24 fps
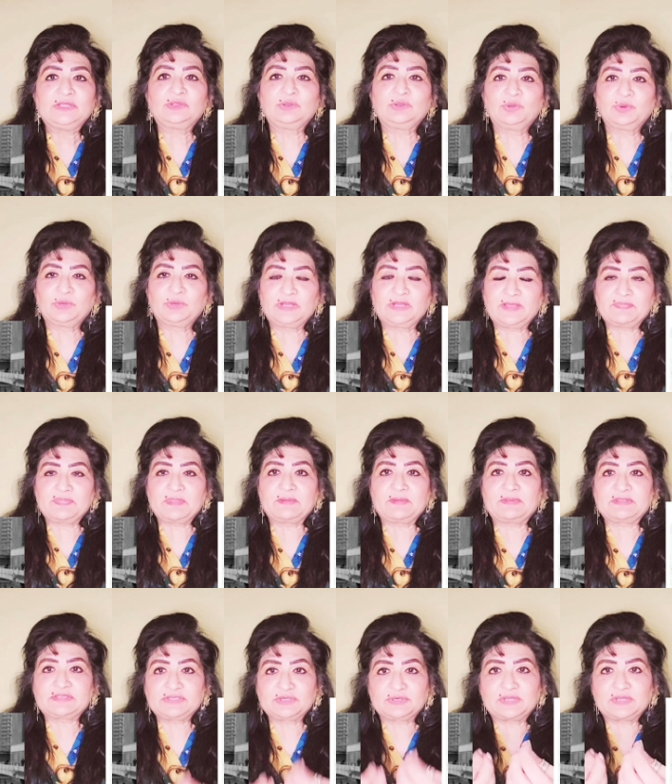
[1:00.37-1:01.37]
तो लोगों ने अपने
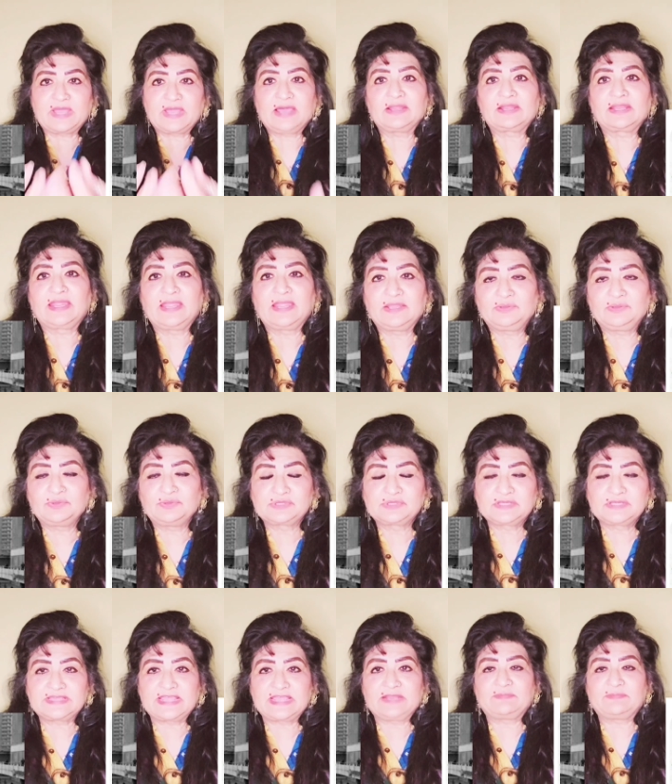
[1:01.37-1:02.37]
बच्चे उठा के
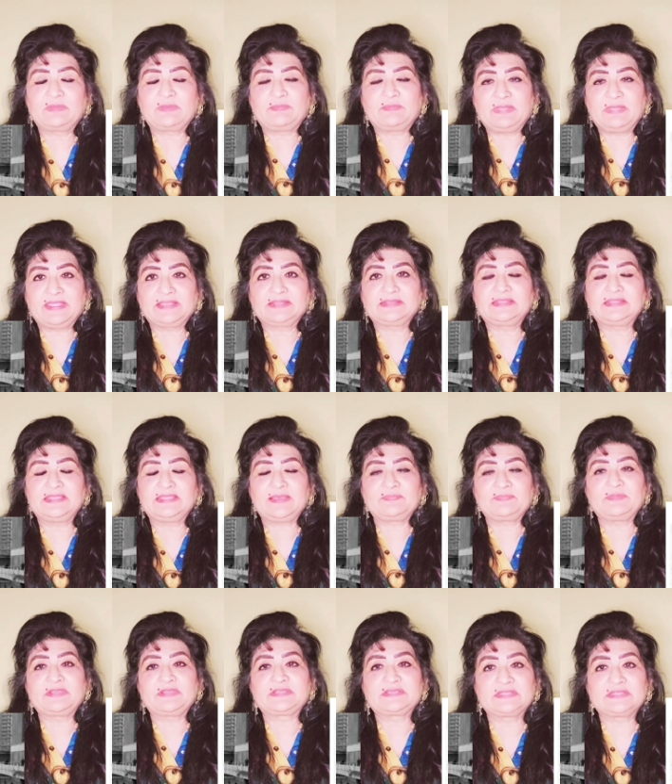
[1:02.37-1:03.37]
दूसरी साइड पे फेंक दिए
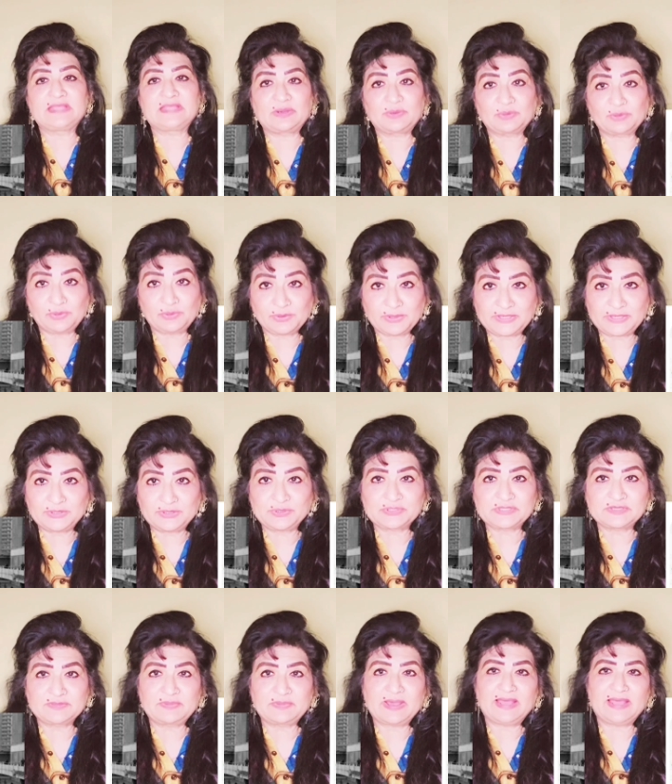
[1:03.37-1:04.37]
अपने रिश्तेदारों को कि इनको
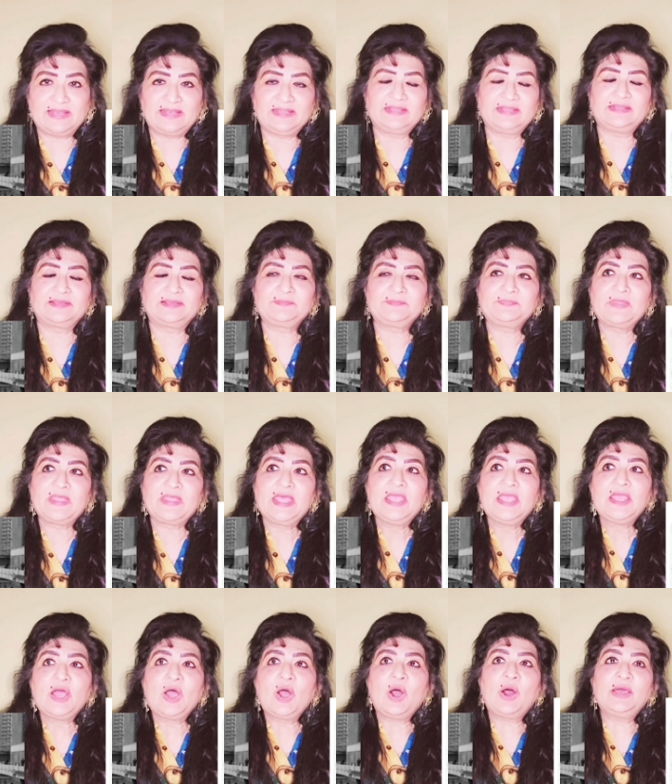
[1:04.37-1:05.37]
संभाल लेना
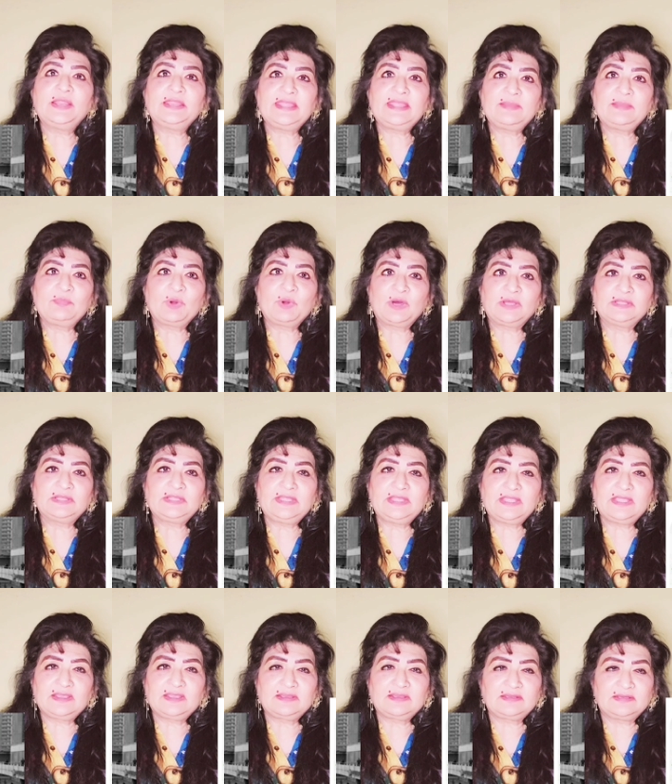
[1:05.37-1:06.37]
और ये बहुत ही
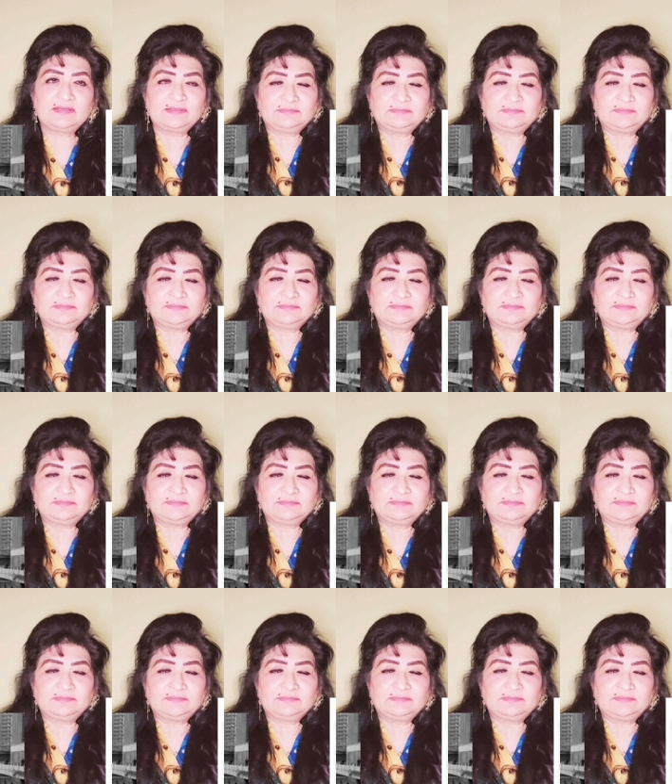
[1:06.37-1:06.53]
एक